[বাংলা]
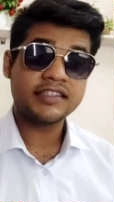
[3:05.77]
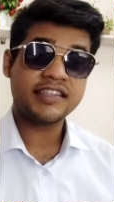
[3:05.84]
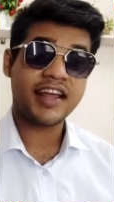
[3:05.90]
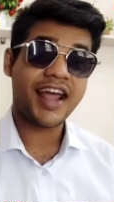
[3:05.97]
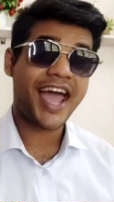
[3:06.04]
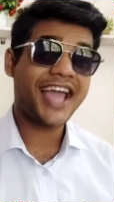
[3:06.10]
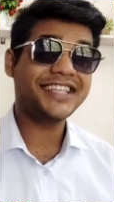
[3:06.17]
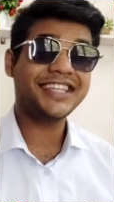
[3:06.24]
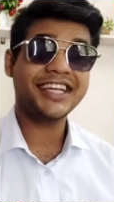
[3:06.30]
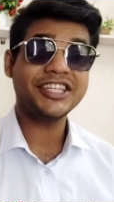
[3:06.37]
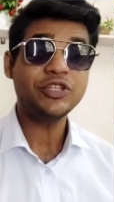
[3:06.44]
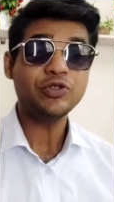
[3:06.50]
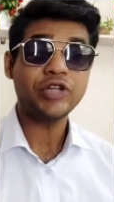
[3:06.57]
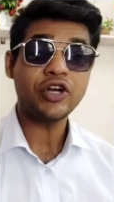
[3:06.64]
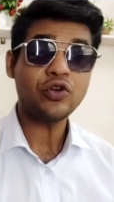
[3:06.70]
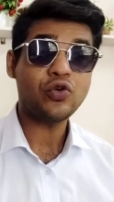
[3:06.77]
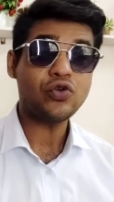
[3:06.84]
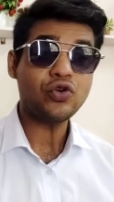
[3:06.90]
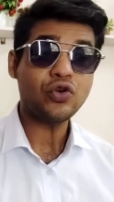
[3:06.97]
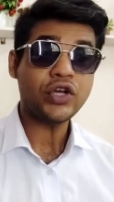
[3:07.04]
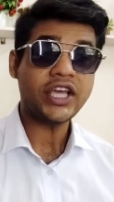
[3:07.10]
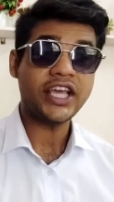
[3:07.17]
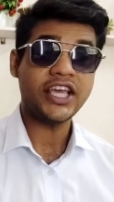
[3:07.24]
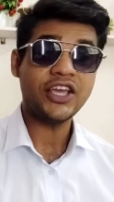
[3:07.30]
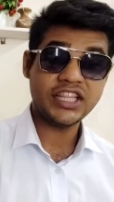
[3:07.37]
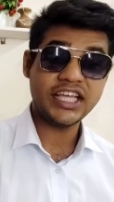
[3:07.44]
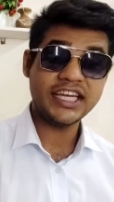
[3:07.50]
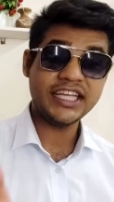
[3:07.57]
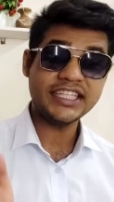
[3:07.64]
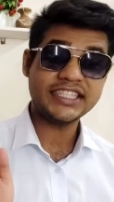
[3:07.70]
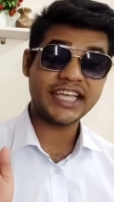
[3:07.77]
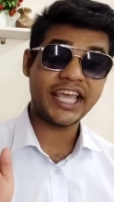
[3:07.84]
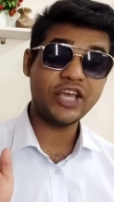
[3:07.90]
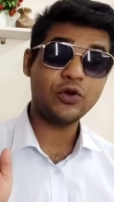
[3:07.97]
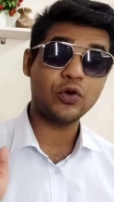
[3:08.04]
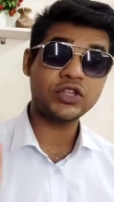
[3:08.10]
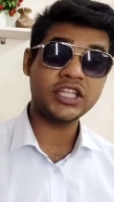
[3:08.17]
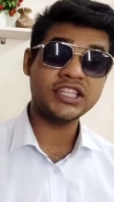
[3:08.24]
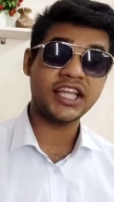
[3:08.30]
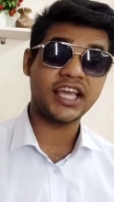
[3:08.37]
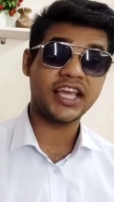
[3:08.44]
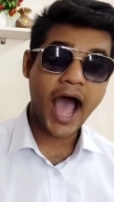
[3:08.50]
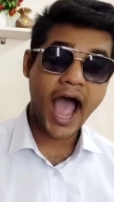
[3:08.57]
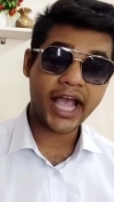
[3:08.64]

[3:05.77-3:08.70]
স্যার আইজেক নিউটন করলো কি তিনি যেই গতিতে